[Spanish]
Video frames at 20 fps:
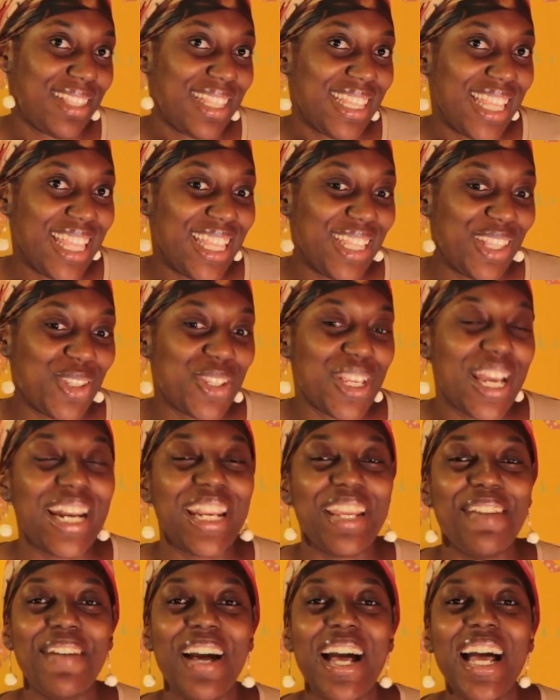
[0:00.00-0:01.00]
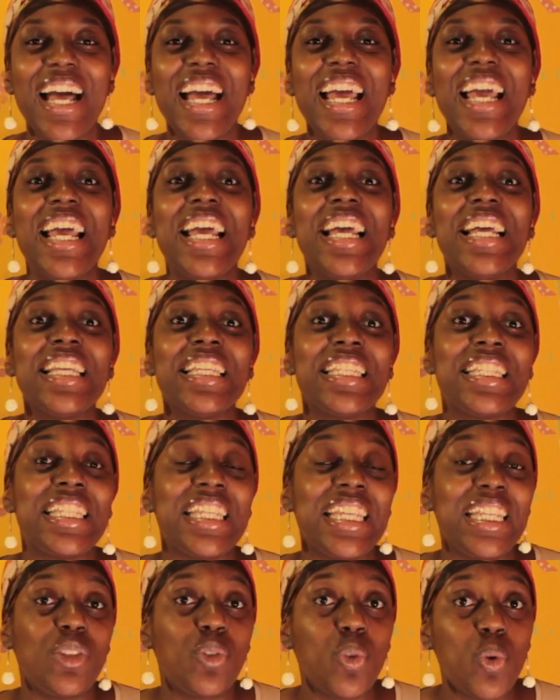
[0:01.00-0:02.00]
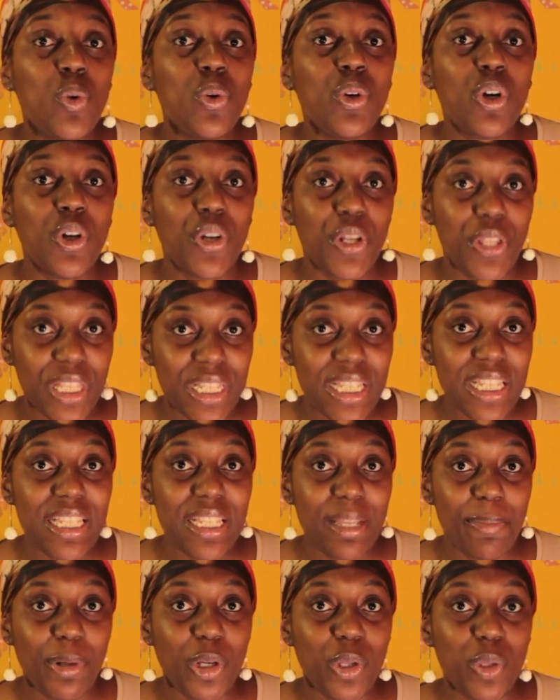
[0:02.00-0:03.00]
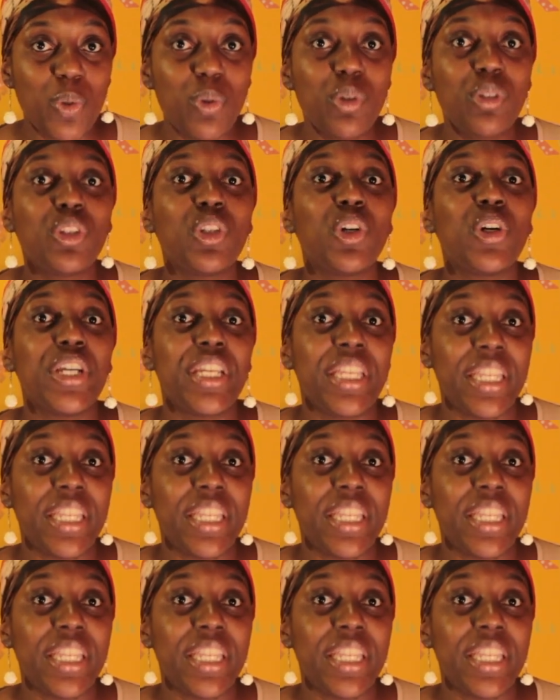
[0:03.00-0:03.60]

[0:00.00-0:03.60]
deditos arriba si tú conoces este producto